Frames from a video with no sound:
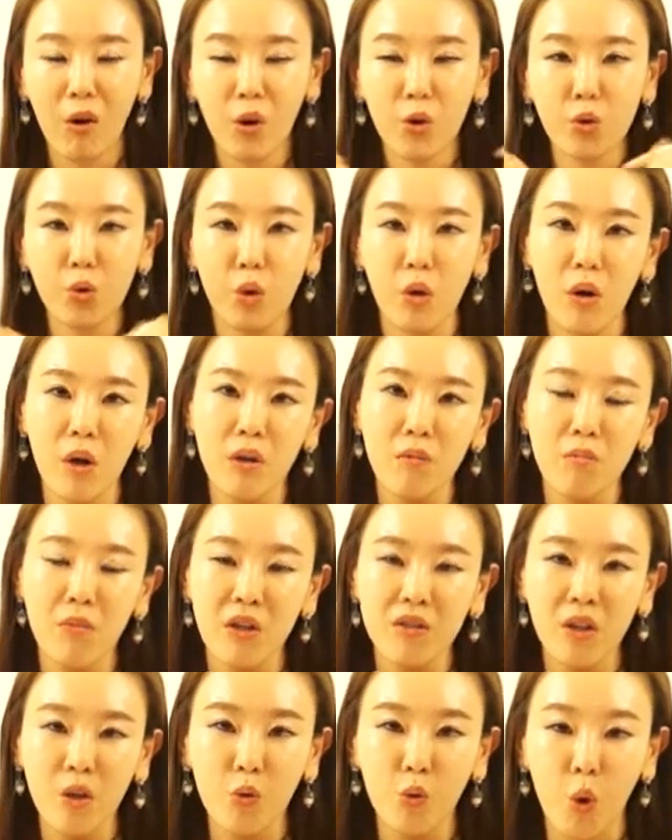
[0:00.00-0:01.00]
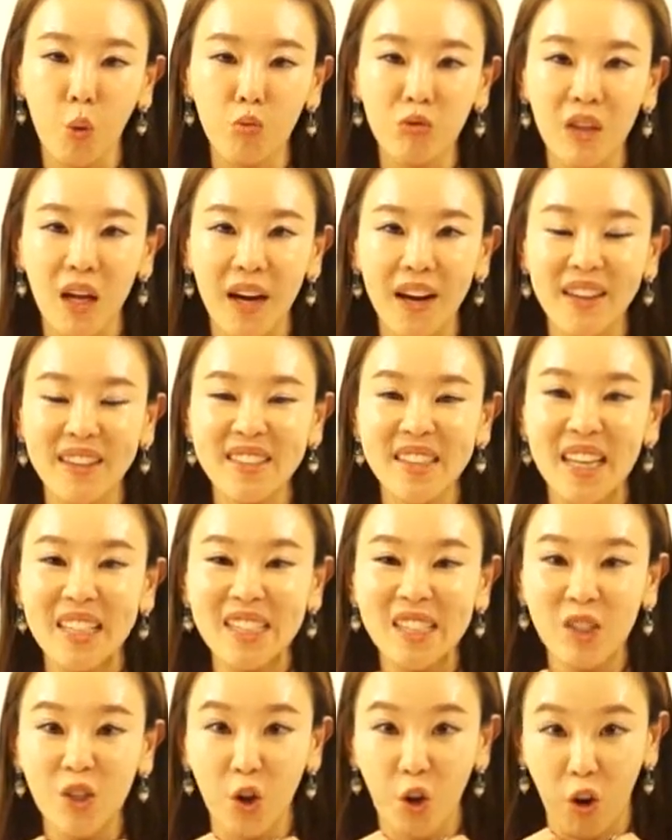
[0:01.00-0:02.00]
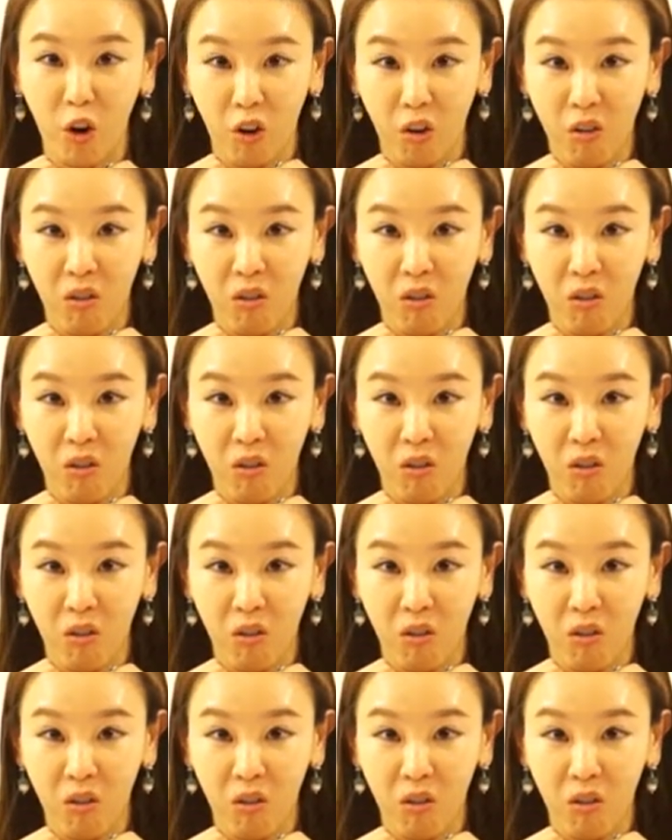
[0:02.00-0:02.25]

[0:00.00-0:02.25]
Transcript: 저의 입맛엔 너무 다 짰어요.